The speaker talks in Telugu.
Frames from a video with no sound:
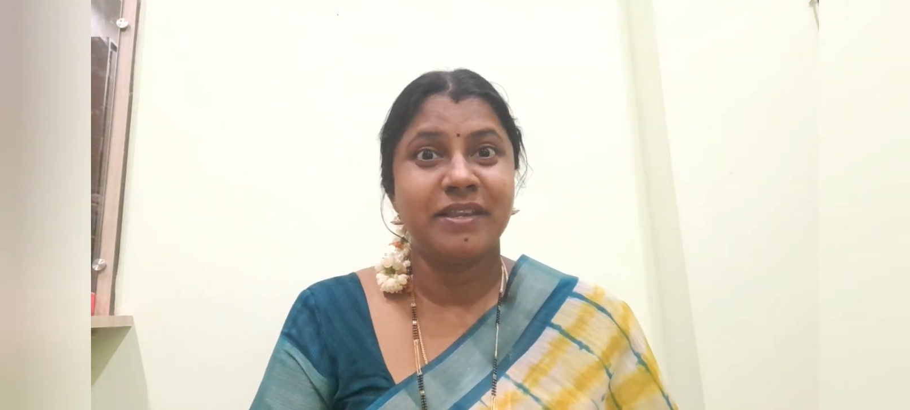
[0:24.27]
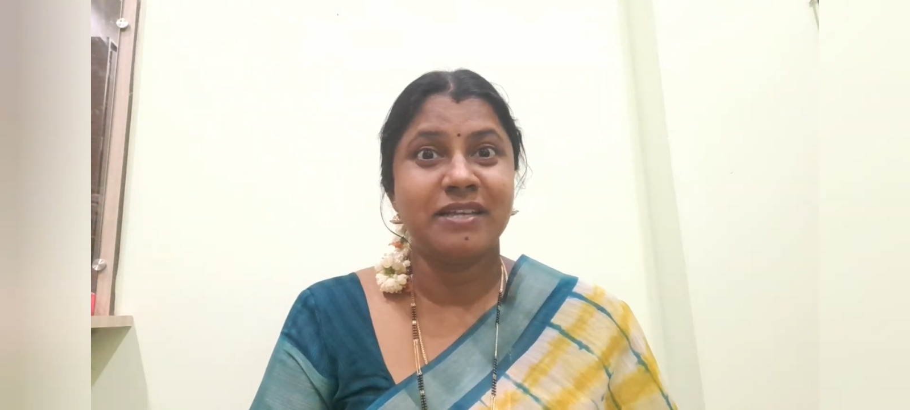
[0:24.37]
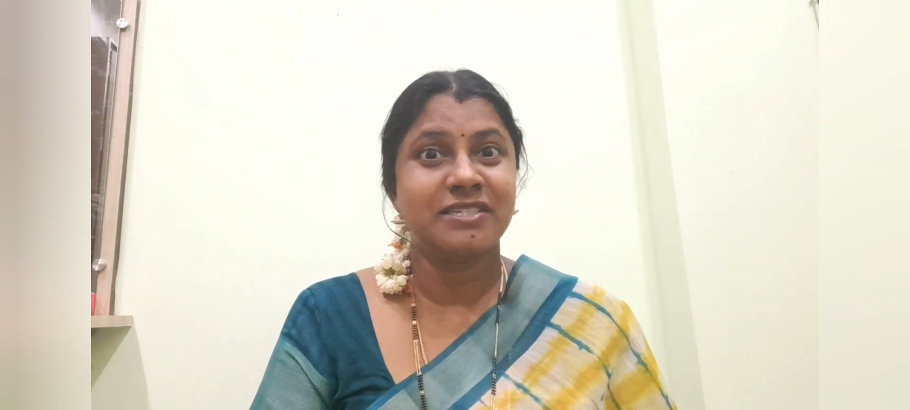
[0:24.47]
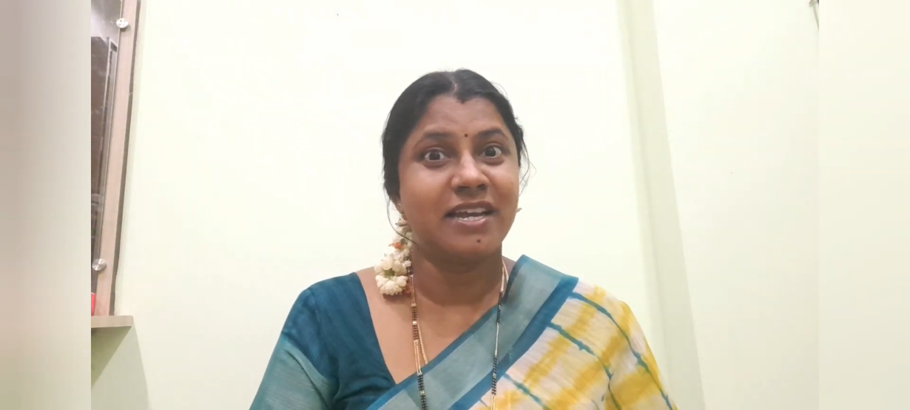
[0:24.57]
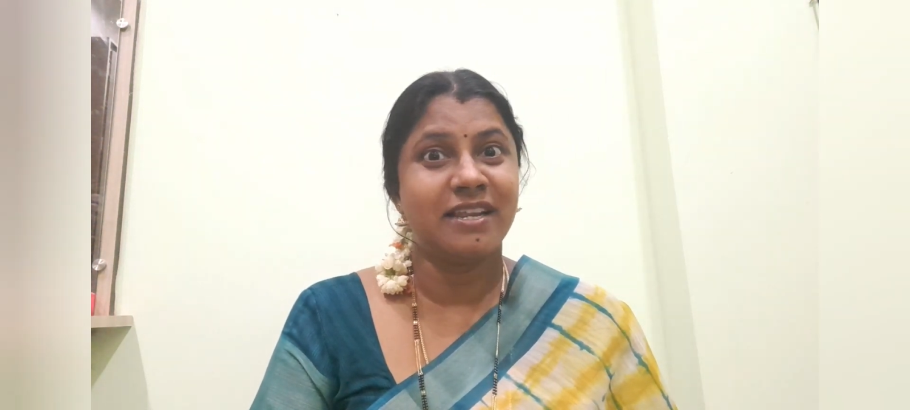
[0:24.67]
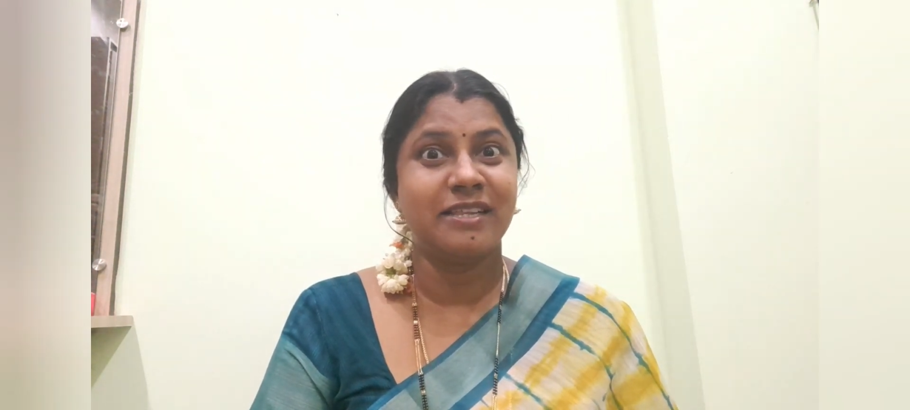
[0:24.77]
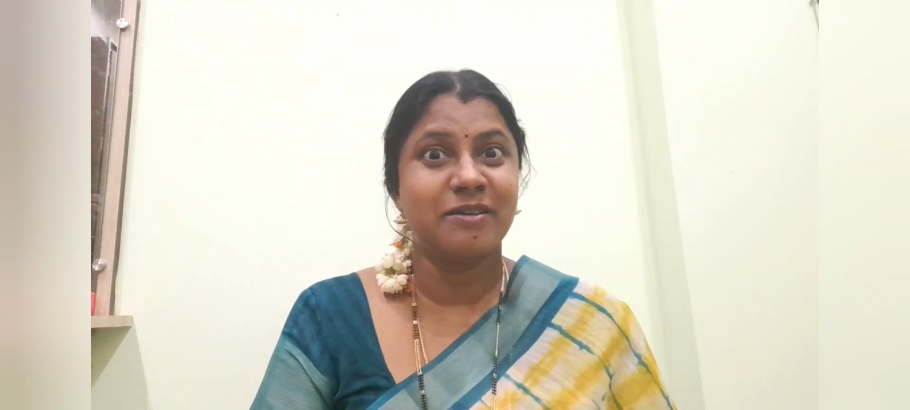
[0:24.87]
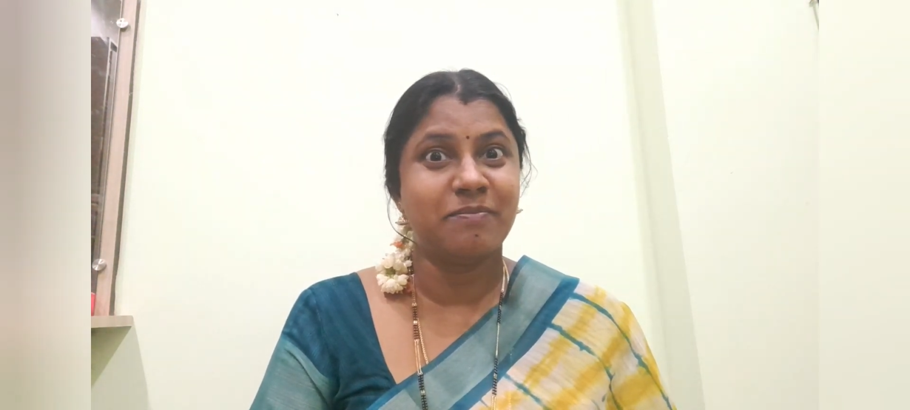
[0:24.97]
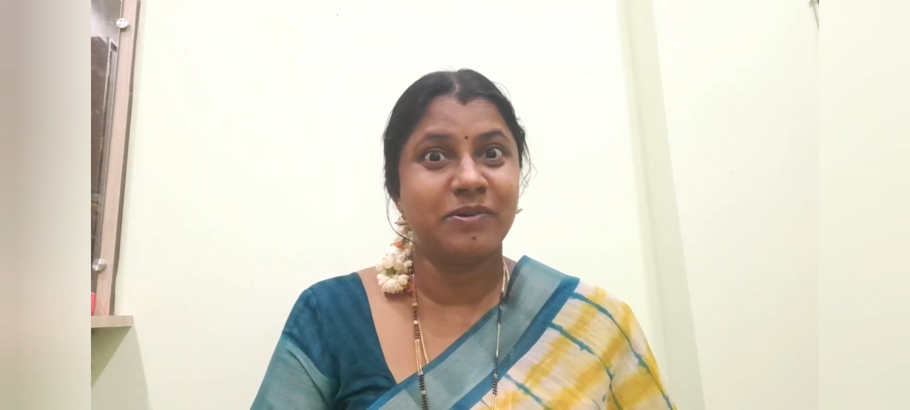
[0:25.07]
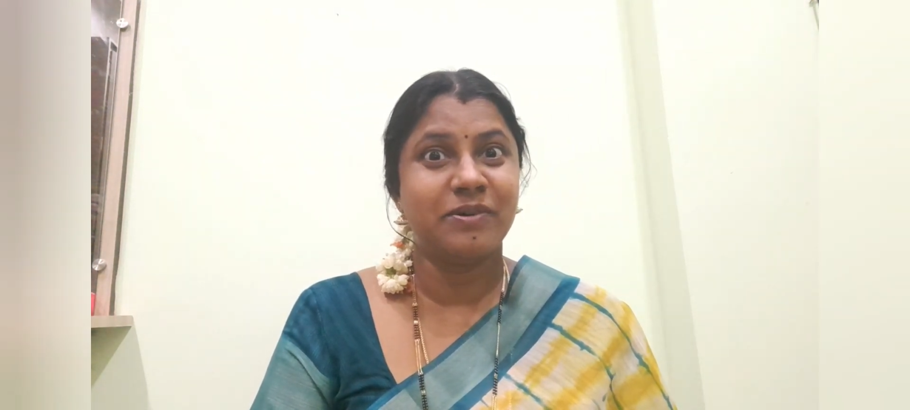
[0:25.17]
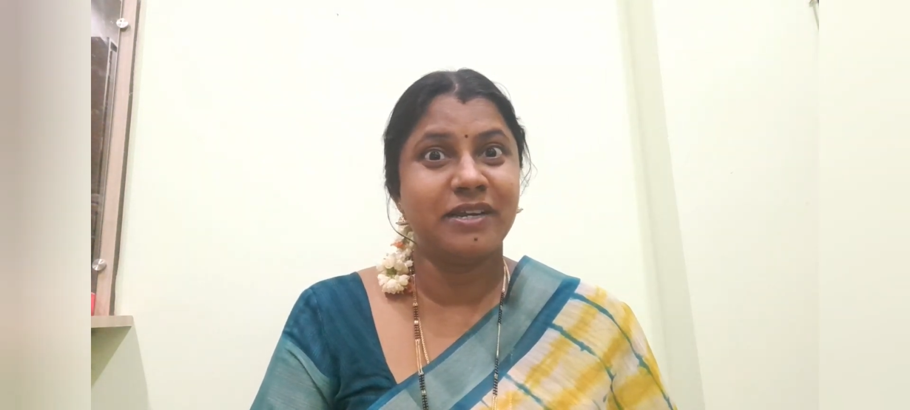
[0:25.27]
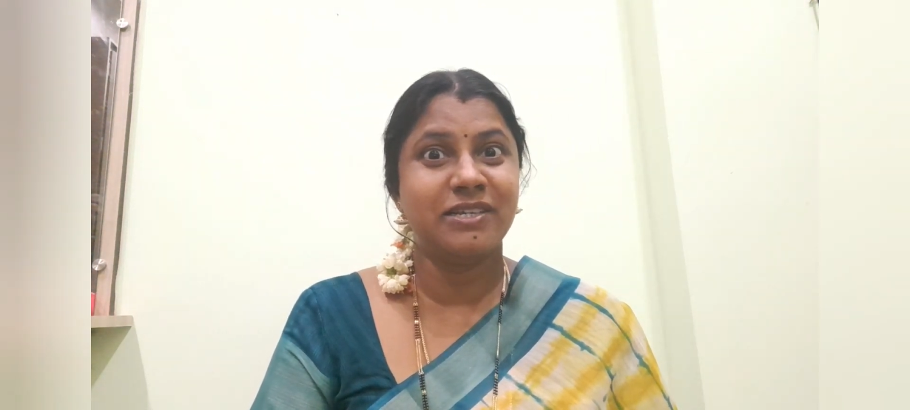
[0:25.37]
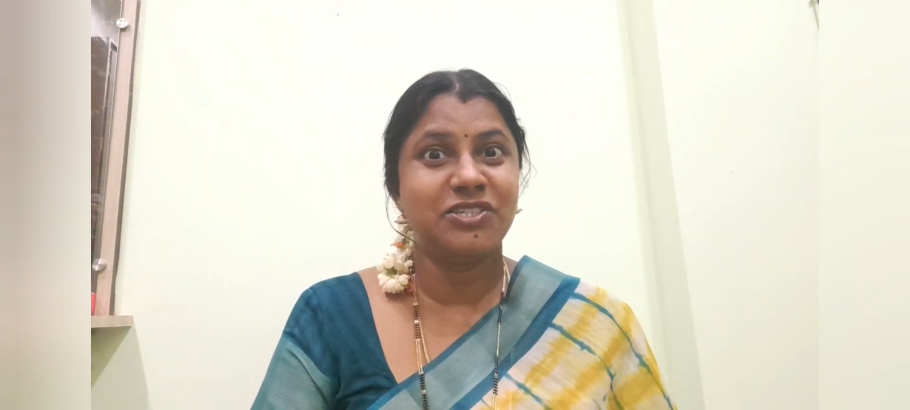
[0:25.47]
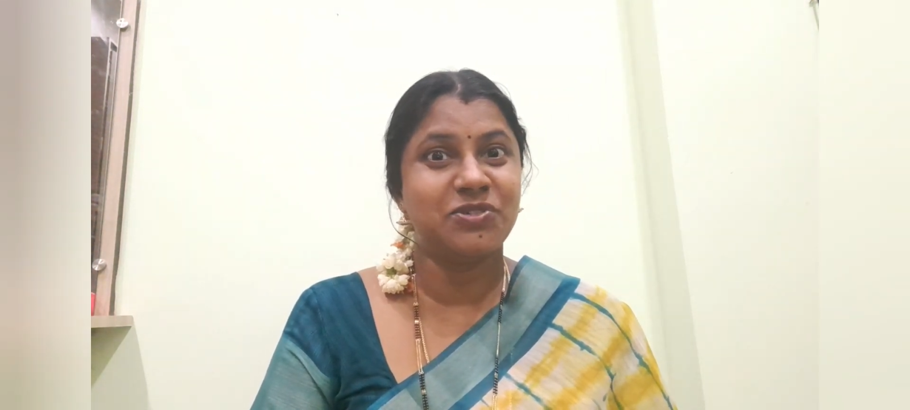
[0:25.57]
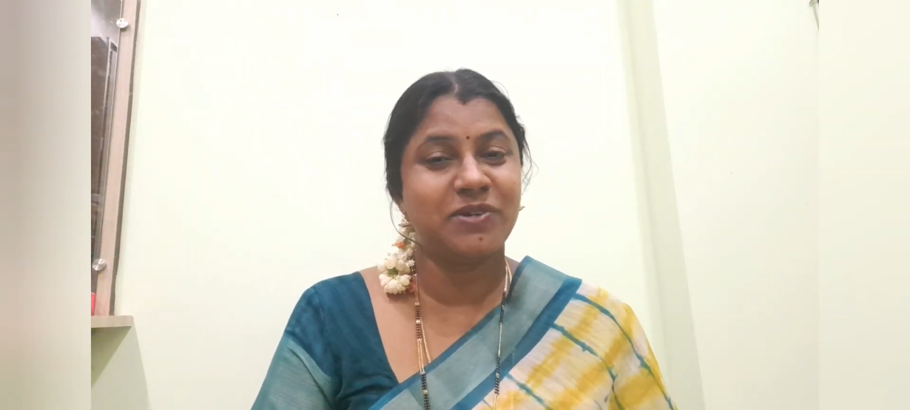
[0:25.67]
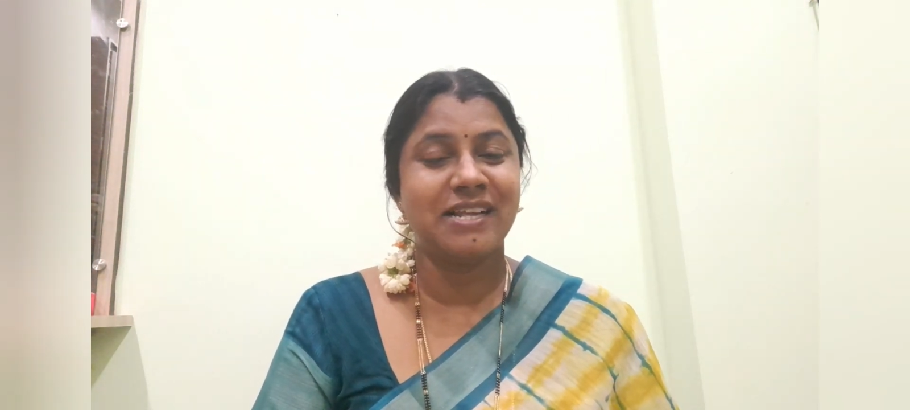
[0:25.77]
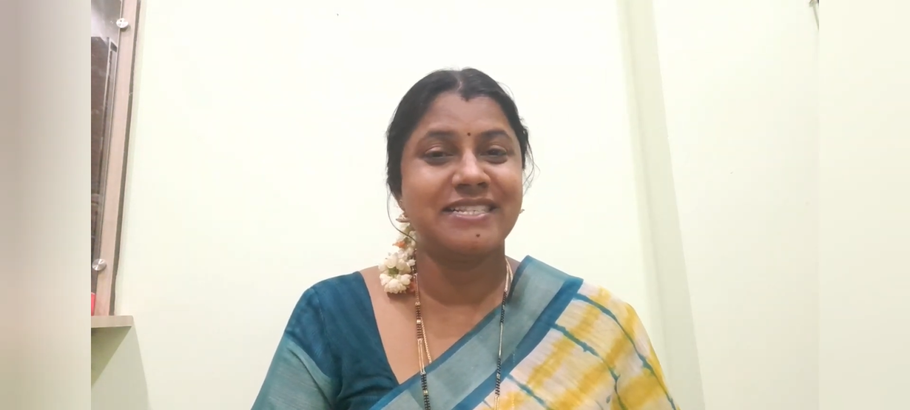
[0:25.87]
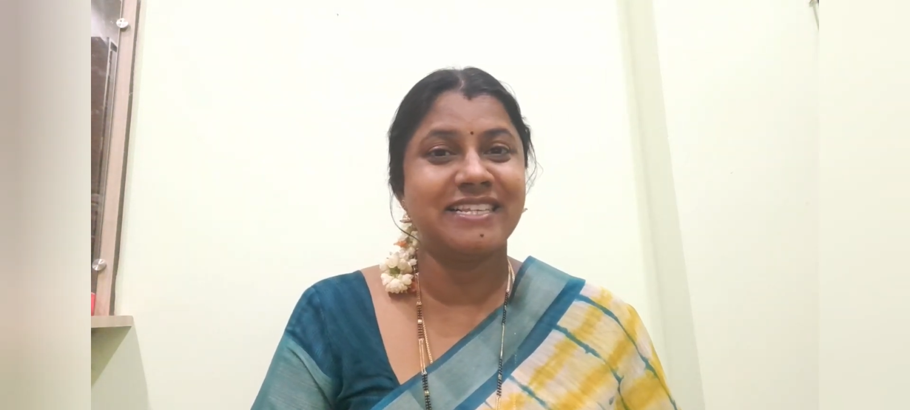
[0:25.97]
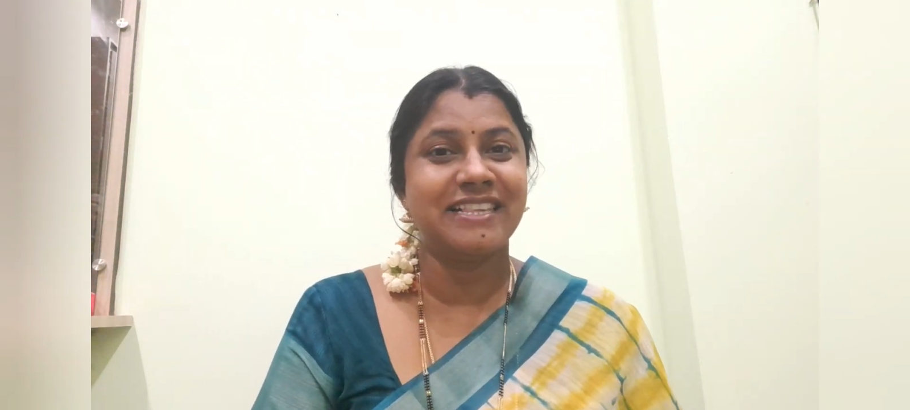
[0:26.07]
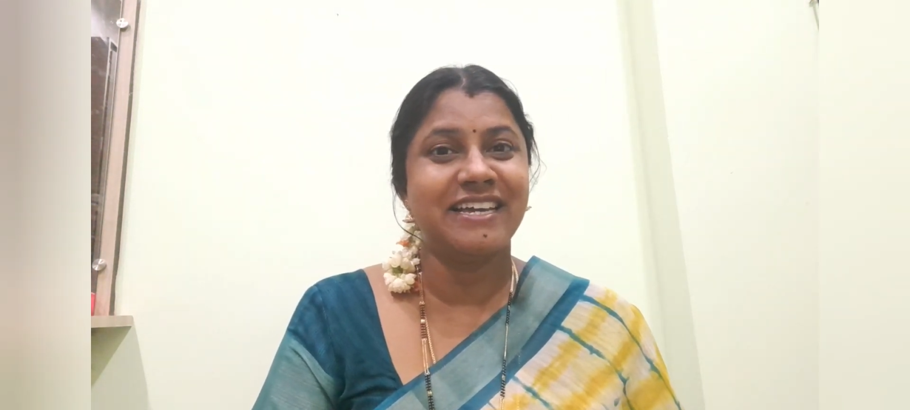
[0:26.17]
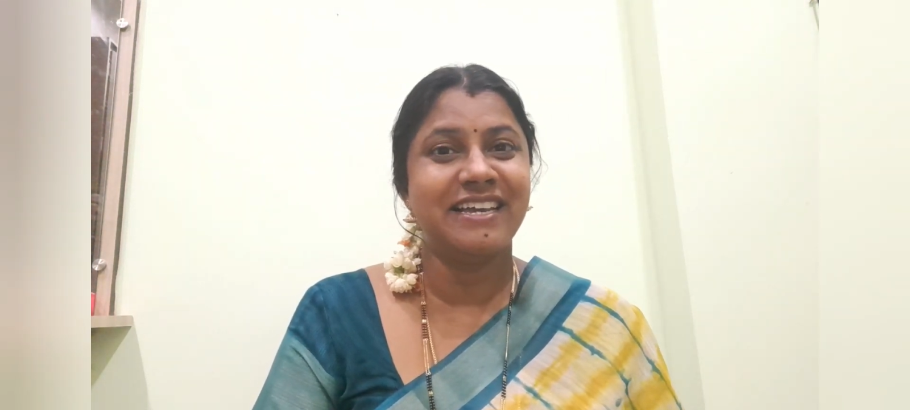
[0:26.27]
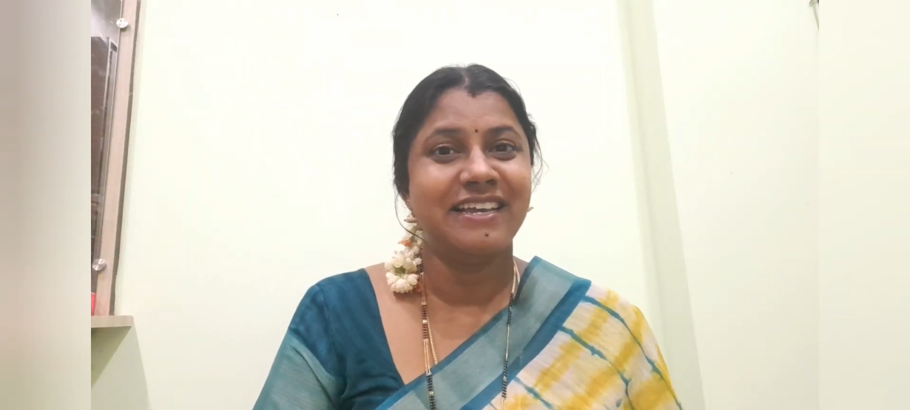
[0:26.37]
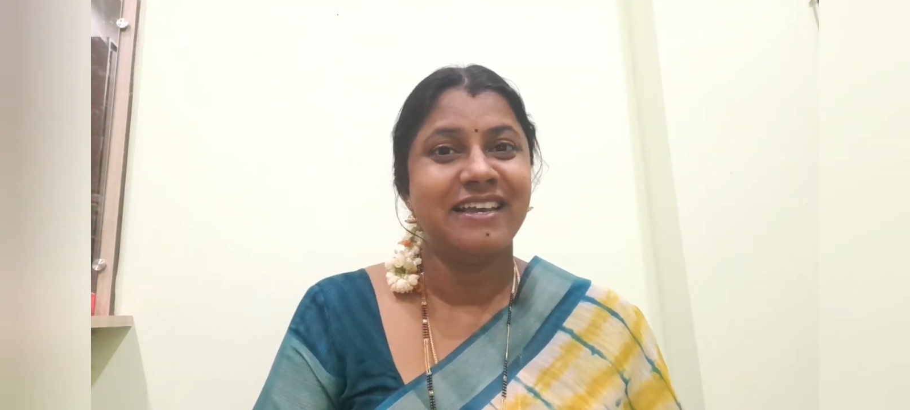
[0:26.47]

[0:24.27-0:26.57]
నా ఛానల్ని తప్పకుండా చూడాల్సిందే